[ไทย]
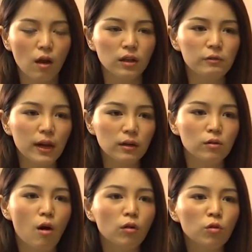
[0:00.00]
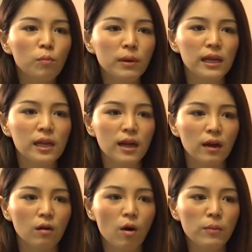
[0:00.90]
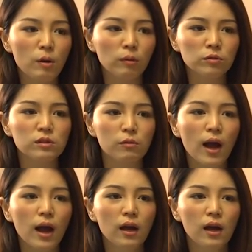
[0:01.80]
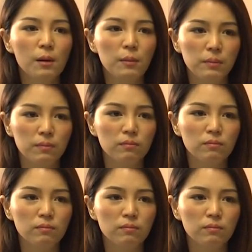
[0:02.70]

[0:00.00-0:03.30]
ตอนที่เวลาน้องๆลงไปเล่นเนี่ยก็มีความรู้สึกว่ามัน